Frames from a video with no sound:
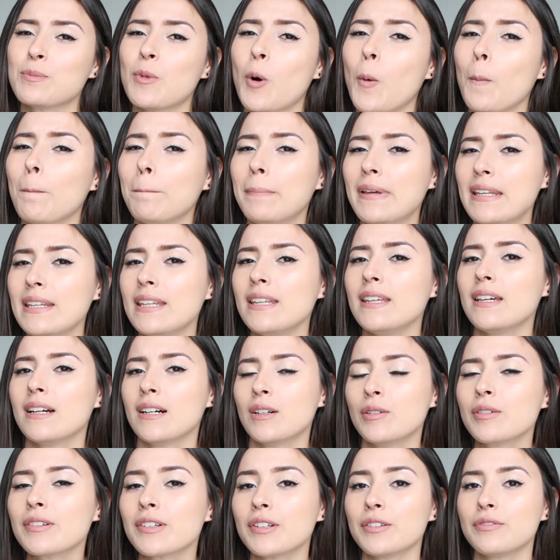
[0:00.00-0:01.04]
uma
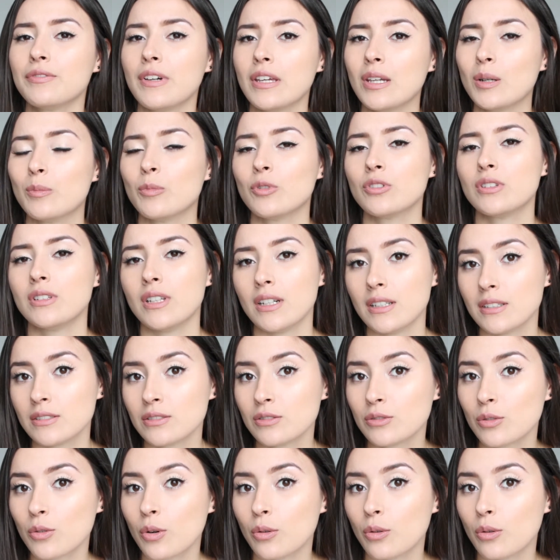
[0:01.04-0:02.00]
opinião que eu venho mudando